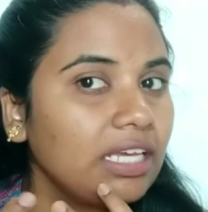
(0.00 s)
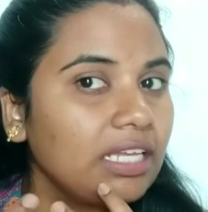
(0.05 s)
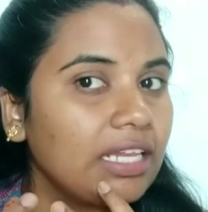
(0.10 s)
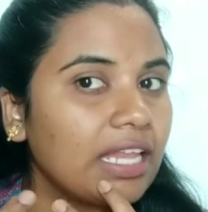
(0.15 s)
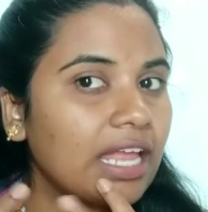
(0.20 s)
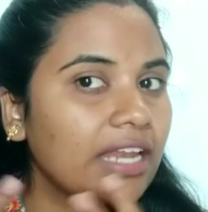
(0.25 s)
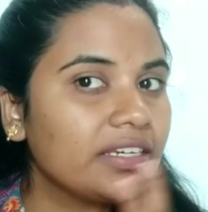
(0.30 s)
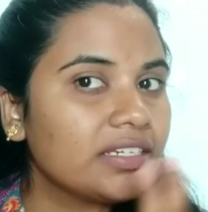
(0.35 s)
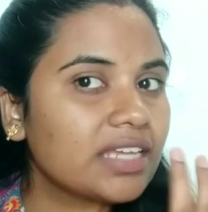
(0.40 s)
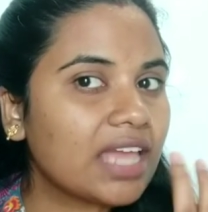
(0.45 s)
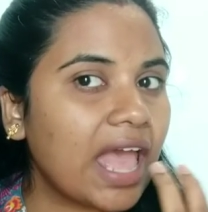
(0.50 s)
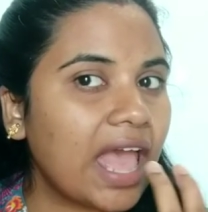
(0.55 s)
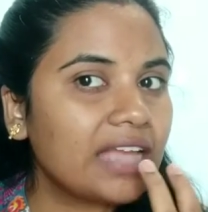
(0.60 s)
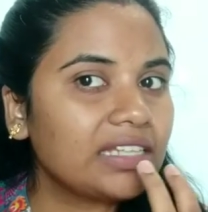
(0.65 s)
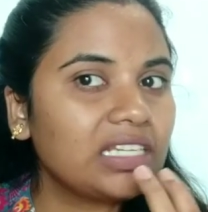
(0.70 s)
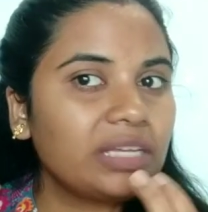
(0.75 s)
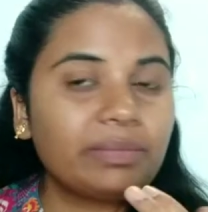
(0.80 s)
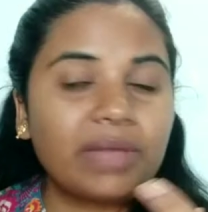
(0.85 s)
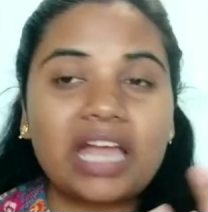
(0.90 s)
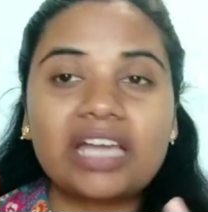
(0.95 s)
ఇలాంటి
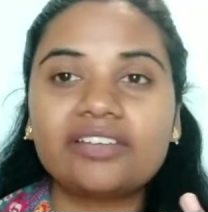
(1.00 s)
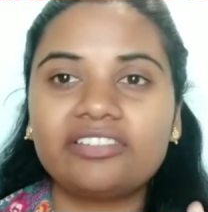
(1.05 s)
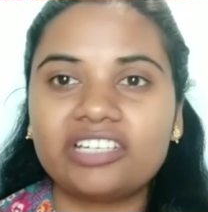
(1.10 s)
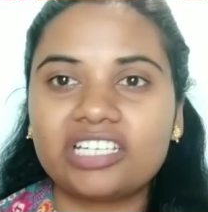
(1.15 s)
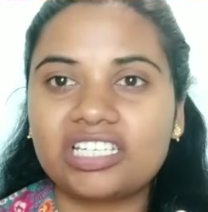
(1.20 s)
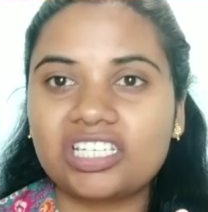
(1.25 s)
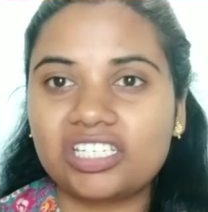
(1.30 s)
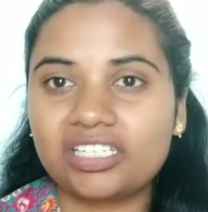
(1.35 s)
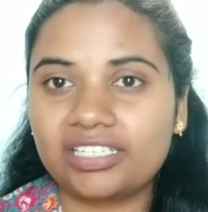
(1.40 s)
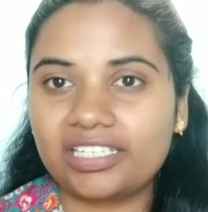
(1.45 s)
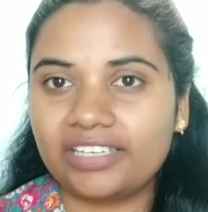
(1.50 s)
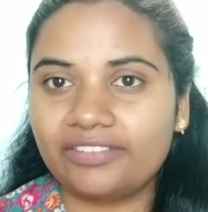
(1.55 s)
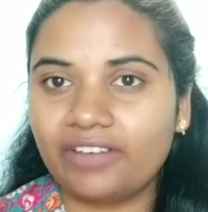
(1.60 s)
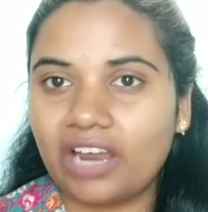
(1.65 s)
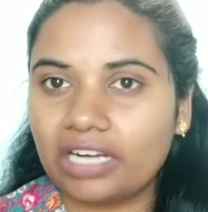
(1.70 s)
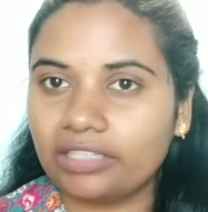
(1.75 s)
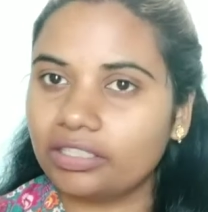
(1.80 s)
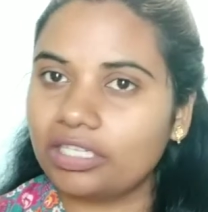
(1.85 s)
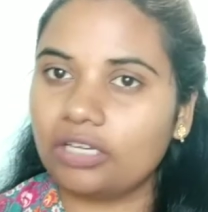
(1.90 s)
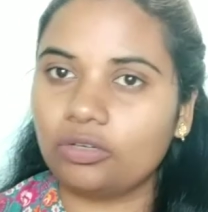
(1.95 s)
యాక్నే మ్యాక్ ప్రొడక్షన్కి
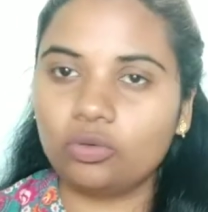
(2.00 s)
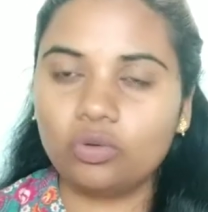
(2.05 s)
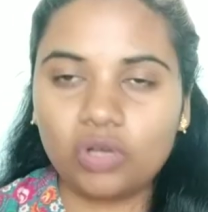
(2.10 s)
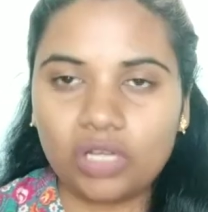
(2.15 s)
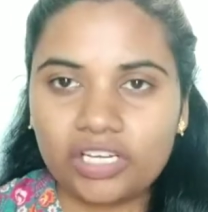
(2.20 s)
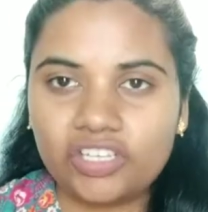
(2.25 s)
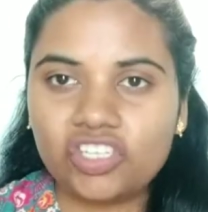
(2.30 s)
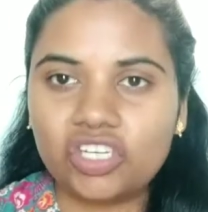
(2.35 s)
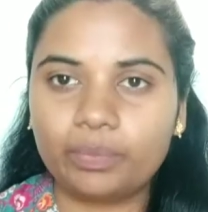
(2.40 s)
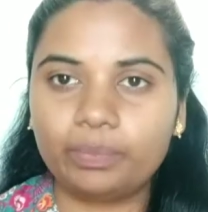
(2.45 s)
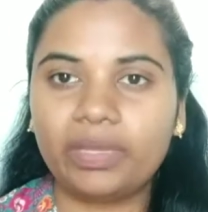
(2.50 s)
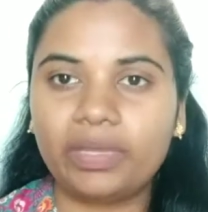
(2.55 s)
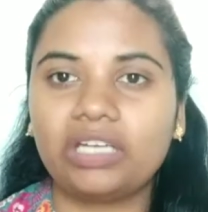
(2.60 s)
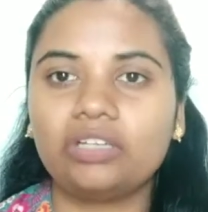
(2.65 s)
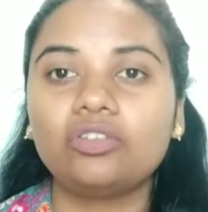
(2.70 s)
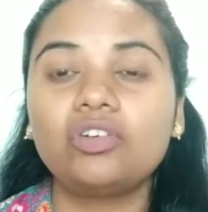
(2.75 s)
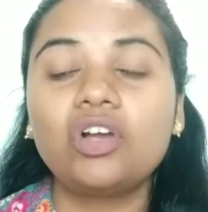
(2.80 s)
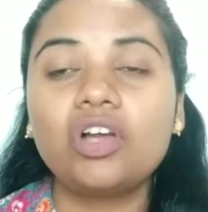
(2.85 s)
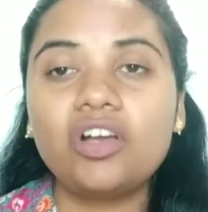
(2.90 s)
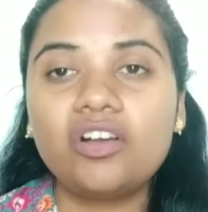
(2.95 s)
వాడతారు అని
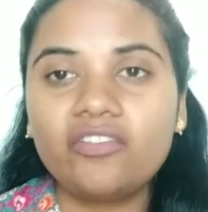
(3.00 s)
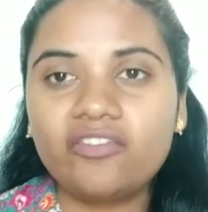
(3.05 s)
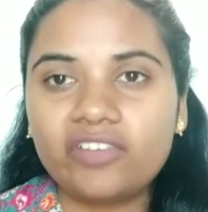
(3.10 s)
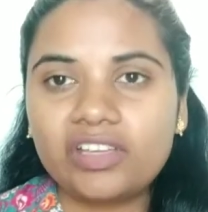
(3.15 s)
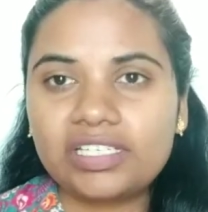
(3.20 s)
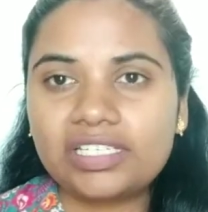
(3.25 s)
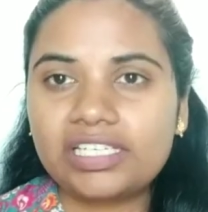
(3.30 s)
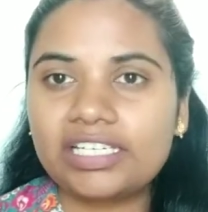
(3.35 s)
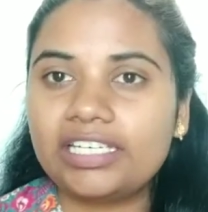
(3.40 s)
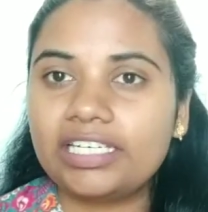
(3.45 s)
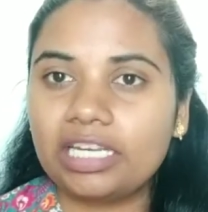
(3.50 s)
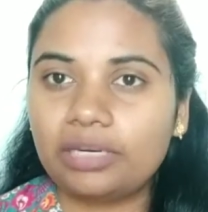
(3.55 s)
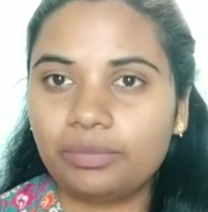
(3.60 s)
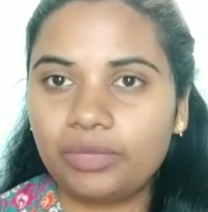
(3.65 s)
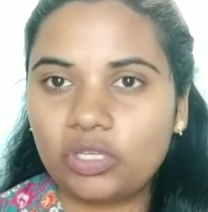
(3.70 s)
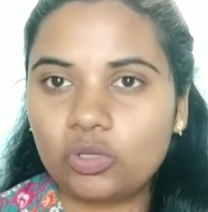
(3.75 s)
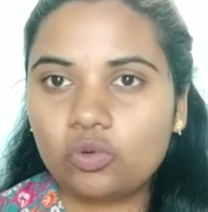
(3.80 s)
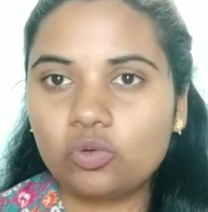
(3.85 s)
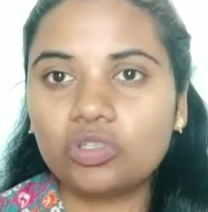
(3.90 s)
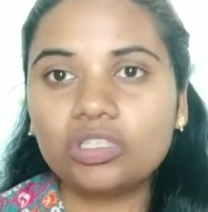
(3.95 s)
చెప్పాను ఫస్ట్లీ నేను
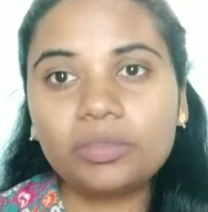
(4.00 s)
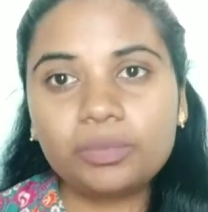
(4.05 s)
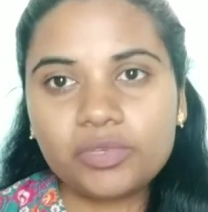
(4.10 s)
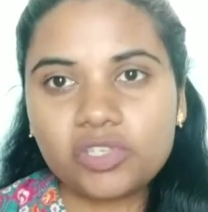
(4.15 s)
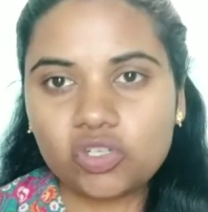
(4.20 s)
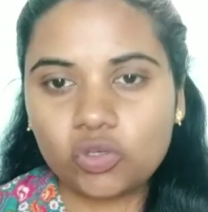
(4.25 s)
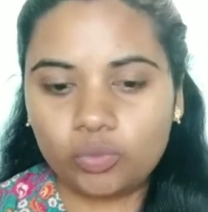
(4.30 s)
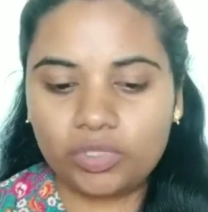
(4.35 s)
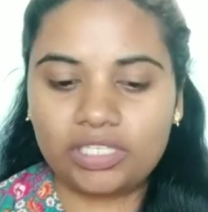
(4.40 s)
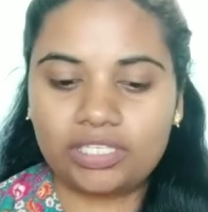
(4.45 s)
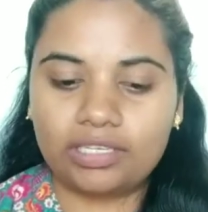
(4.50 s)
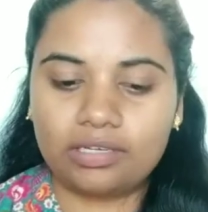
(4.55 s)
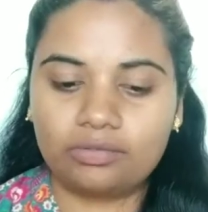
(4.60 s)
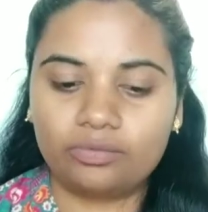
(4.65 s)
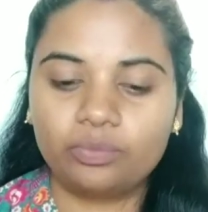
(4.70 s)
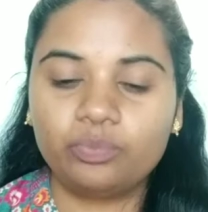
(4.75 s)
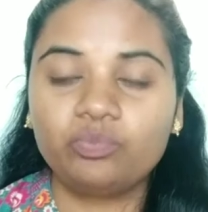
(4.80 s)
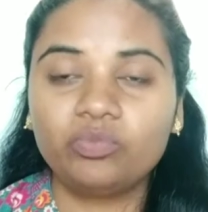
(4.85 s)
మీకు క్లిప్స్ చూపిస్తాను